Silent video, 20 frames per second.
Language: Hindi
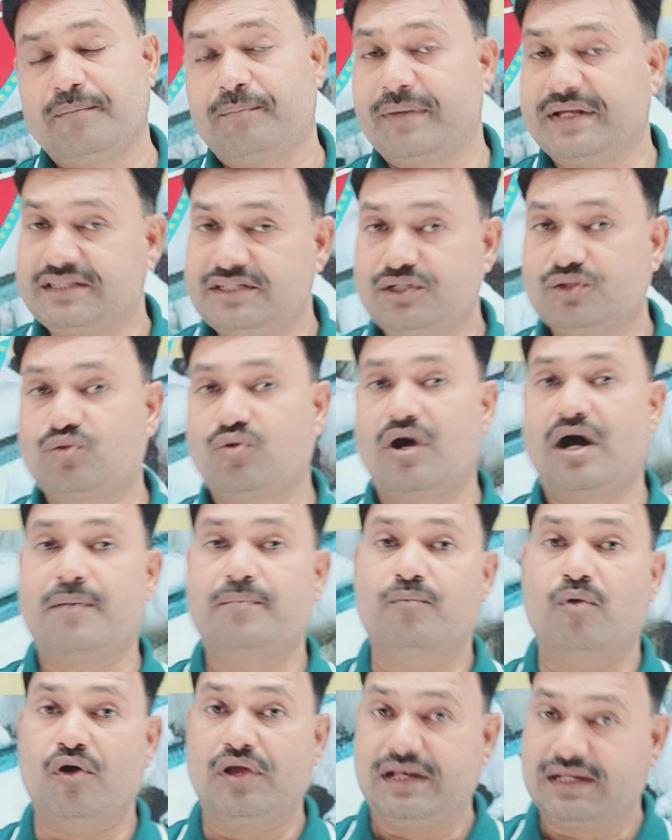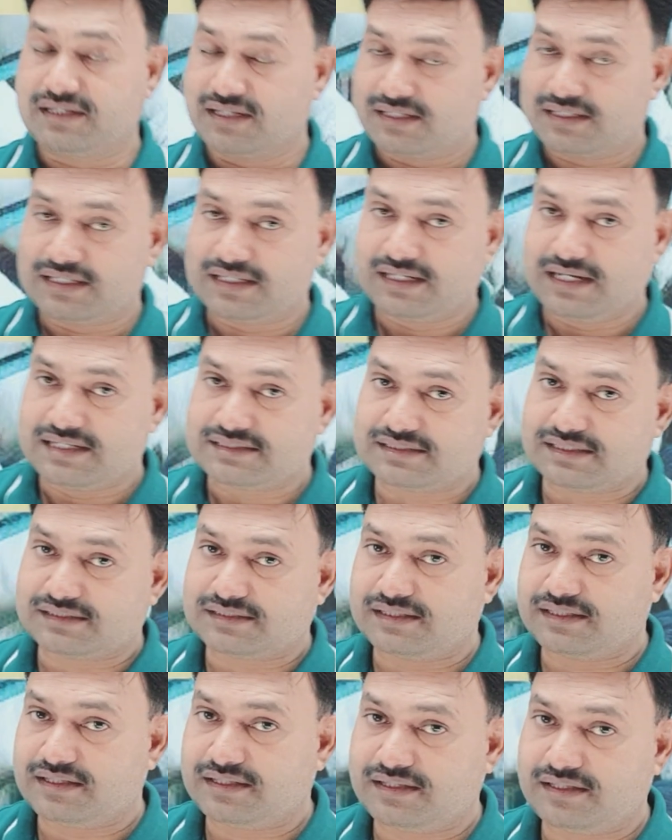मेथी को आप बॉईल करके खिला
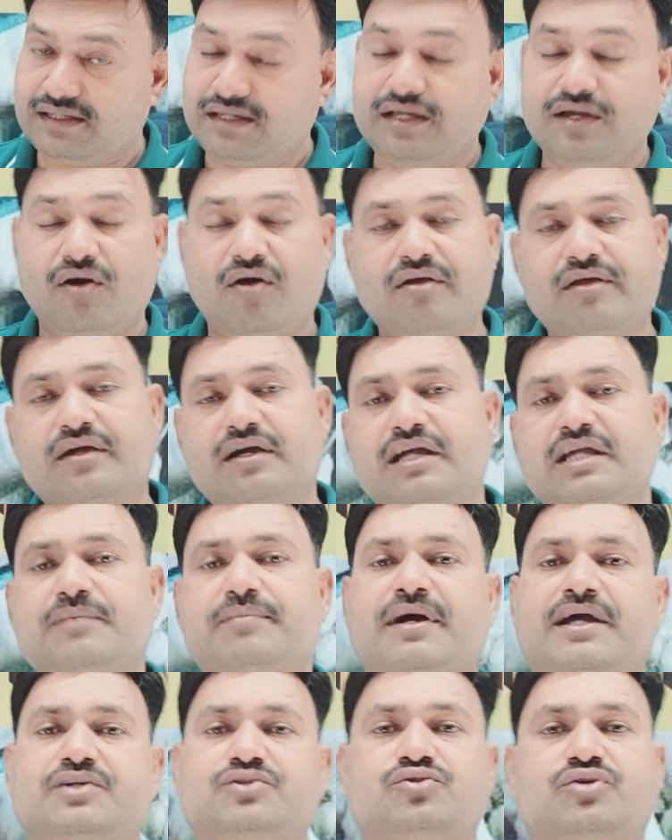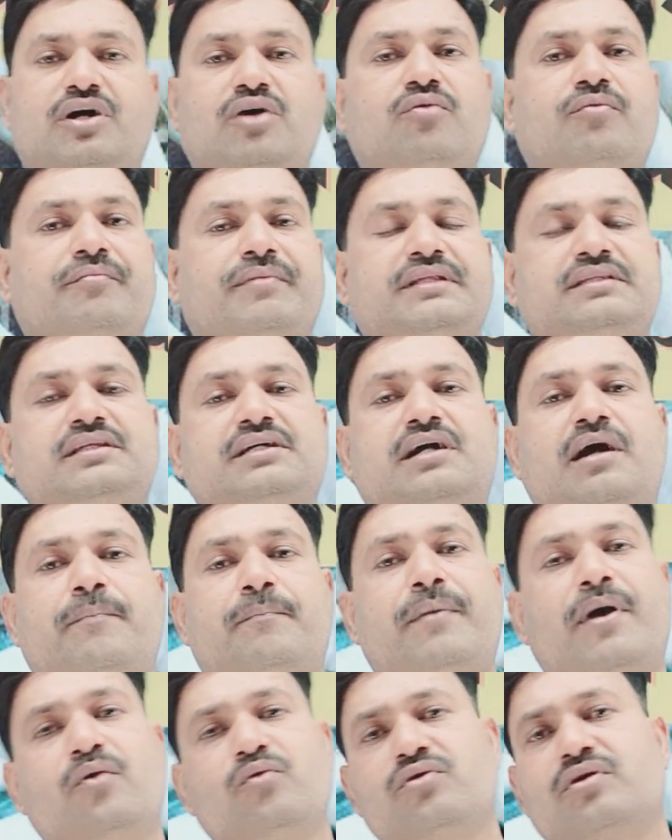सकते हैं और कई भाई जो है वो मेथी का
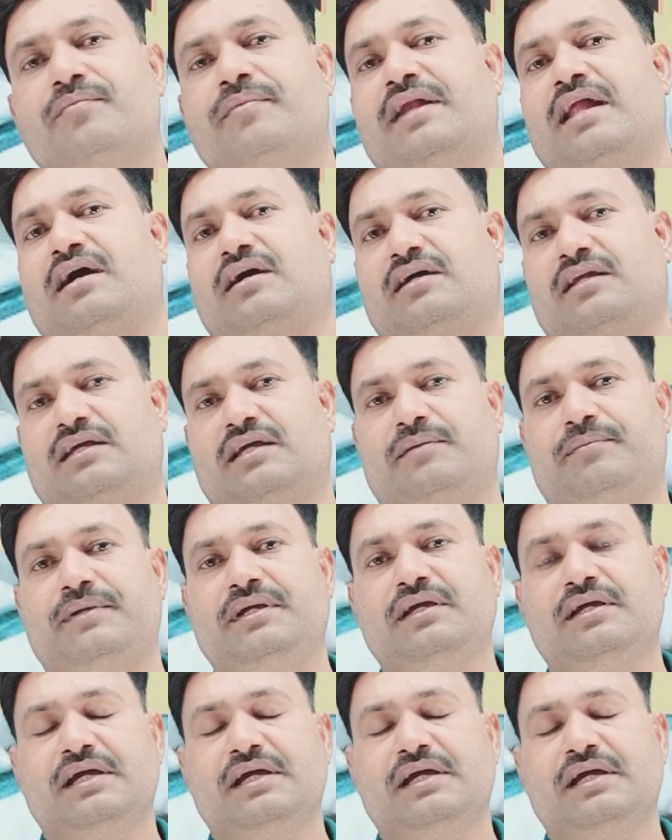पाउडर बना करके भी